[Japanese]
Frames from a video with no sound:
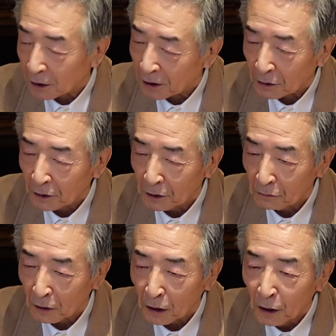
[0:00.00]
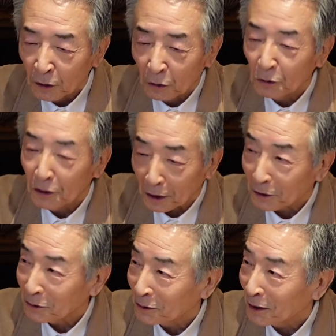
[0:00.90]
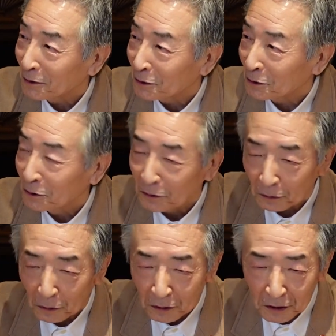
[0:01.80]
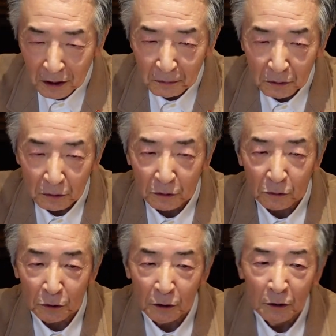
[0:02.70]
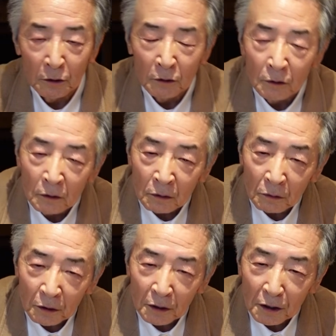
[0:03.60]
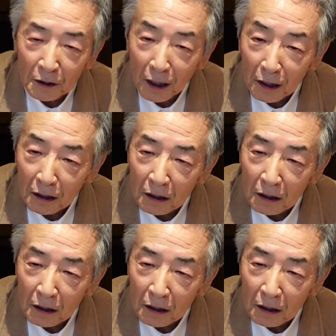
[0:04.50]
作品は閉じたってことになるんですよそうすると閉じてみるとそこにこう気が